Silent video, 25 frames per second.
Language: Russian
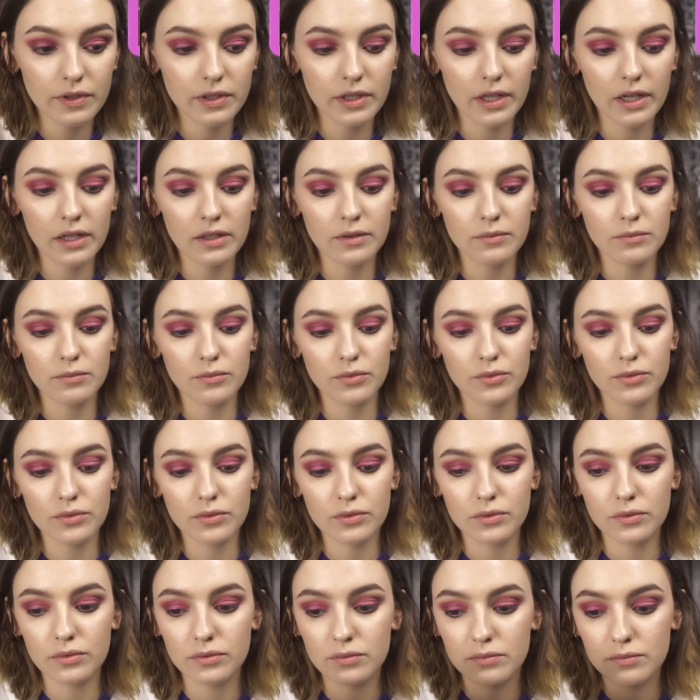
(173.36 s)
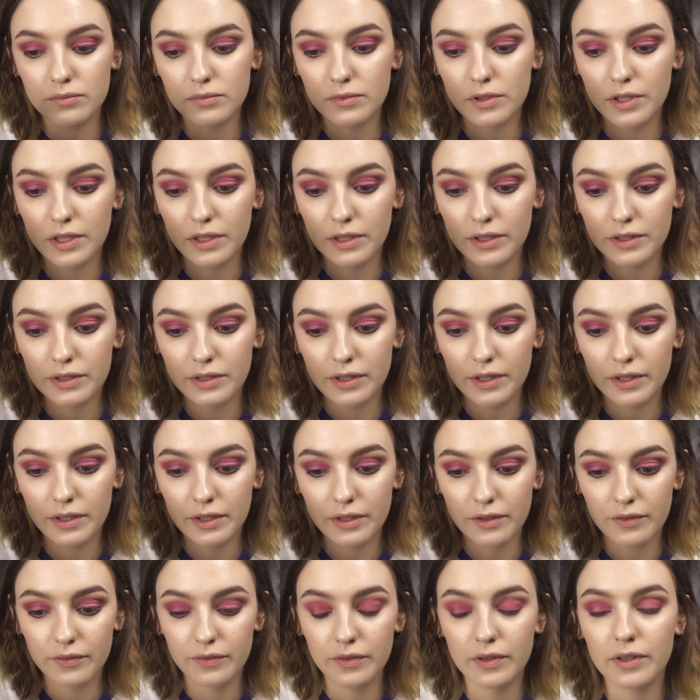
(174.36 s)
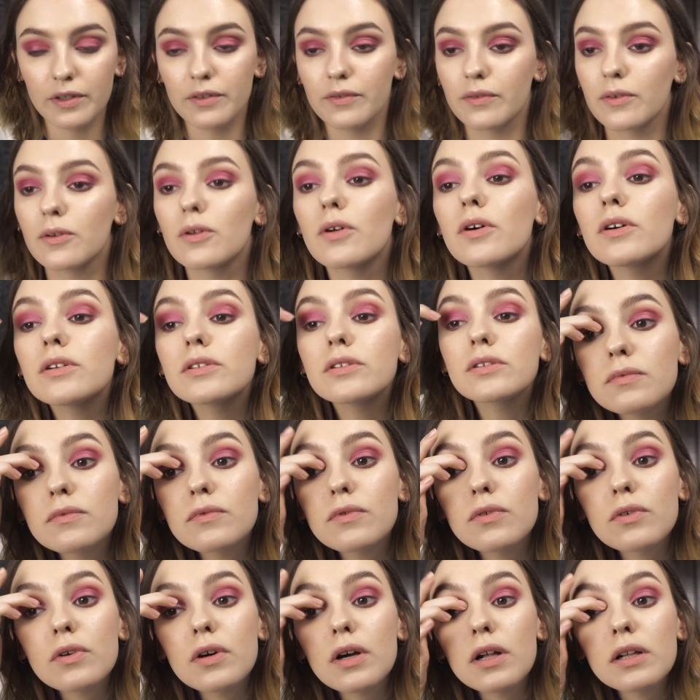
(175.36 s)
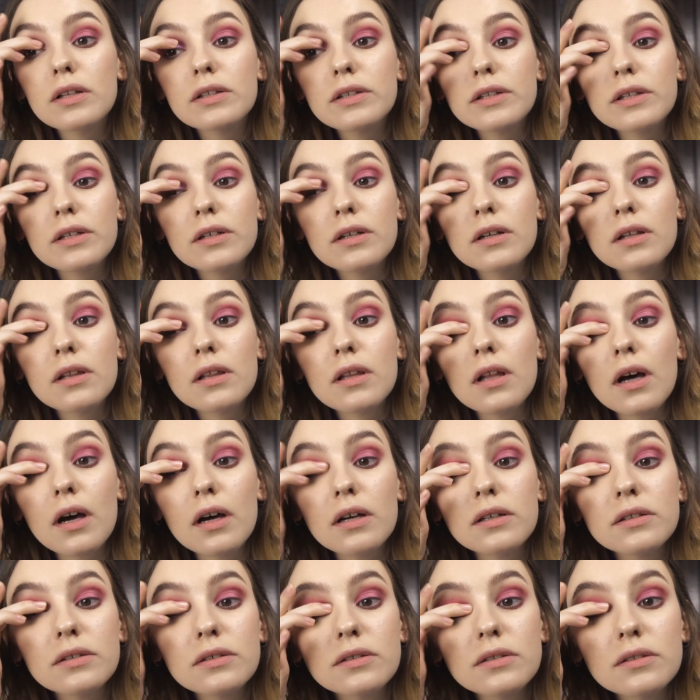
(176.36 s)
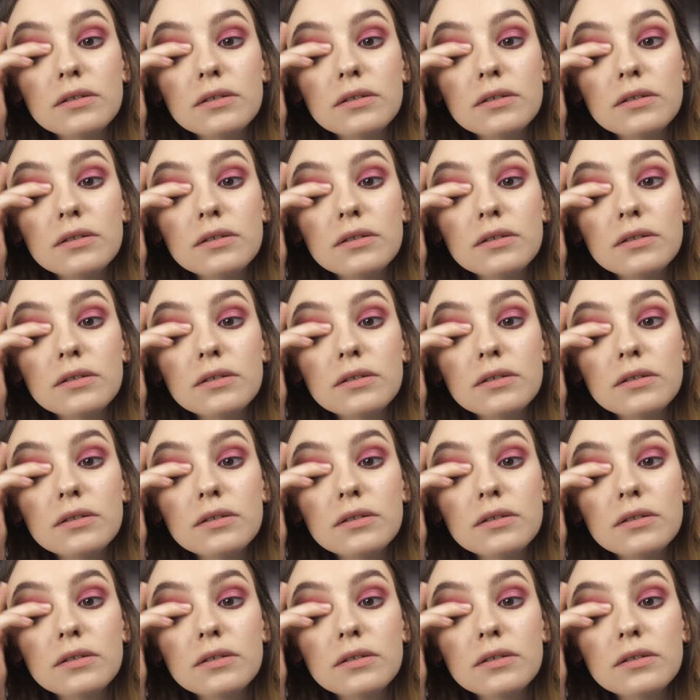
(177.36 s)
Финальным будет нанесение Fairy Floss в уголки глаз.